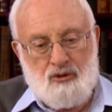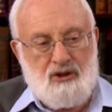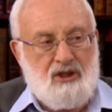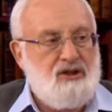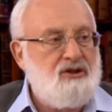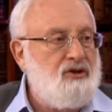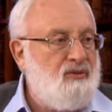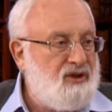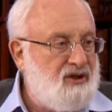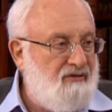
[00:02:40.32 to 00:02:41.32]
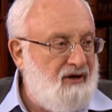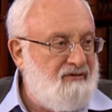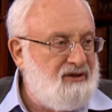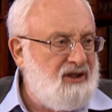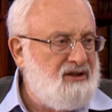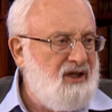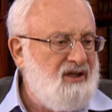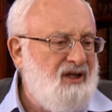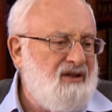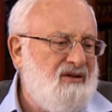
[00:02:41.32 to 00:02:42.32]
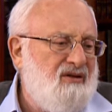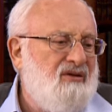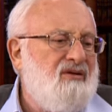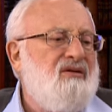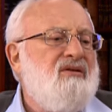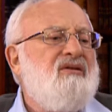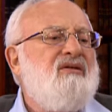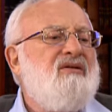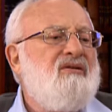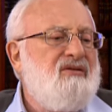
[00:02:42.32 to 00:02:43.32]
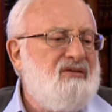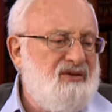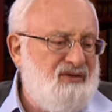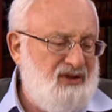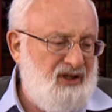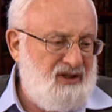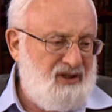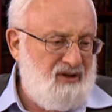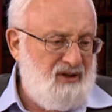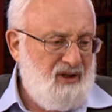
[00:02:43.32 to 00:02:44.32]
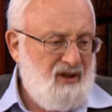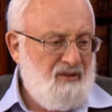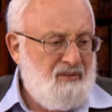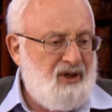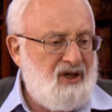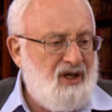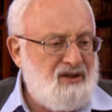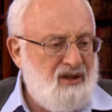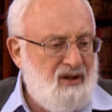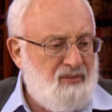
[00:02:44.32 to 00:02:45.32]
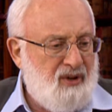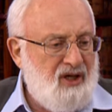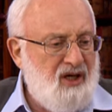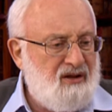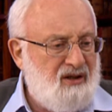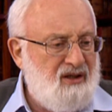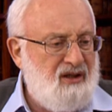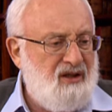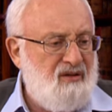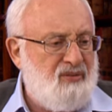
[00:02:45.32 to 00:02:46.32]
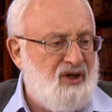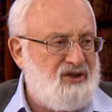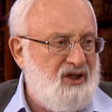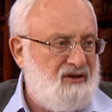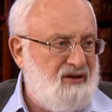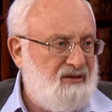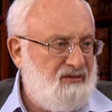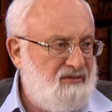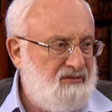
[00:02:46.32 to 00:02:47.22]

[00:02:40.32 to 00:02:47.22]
то тогда есть о чем разговаривать. А если нет, то вот все эти прекрасные проекты, они и прожекты.